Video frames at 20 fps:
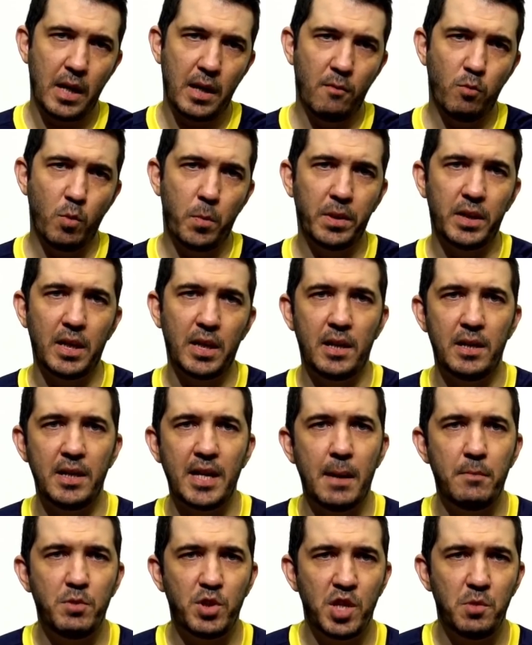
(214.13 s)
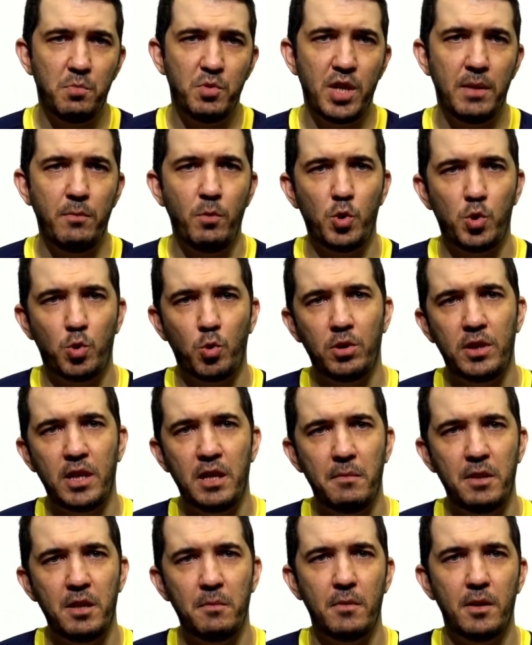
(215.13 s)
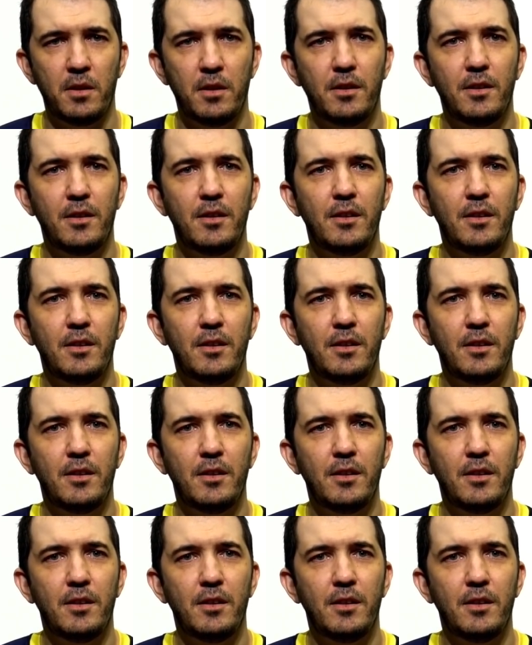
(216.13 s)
Avrupa tarihinin gelmiş geçmiş en büyük şutörü denebilir mi?